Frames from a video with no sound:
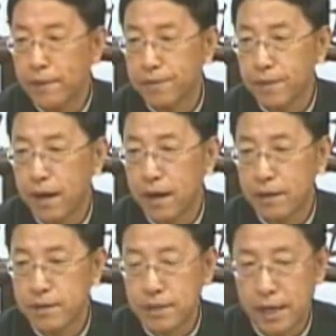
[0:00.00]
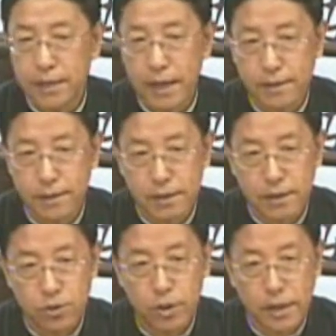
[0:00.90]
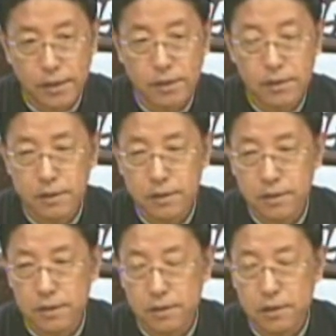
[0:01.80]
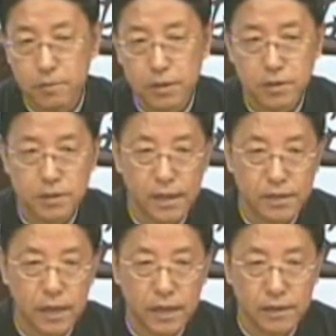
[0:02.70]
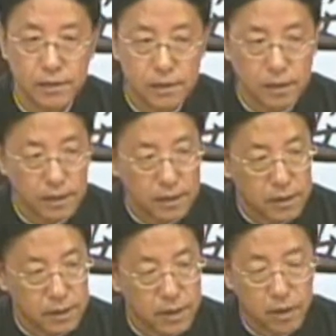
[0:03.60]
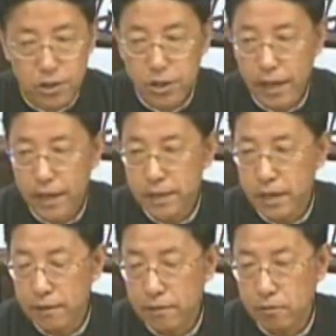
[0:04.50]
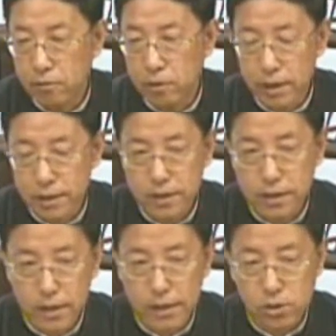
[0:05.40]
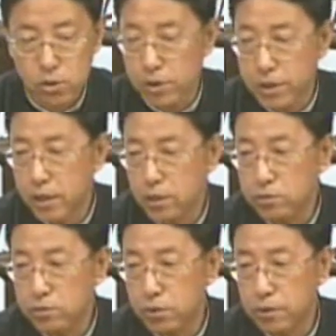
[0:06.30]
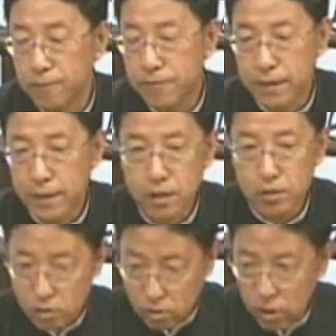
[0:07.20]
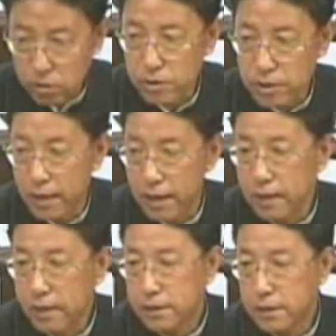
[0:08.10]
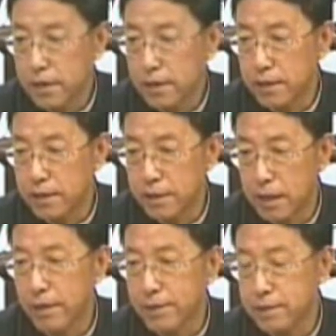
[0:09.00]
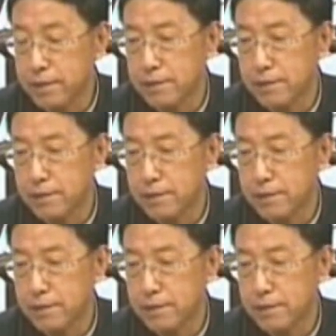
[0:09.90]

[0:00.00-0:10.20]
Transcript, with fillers: 我有时候给一些个呃展览馆啊写一点的这个宣讲词，特别是在前一二十年以前，我也曾经给做过这些工作，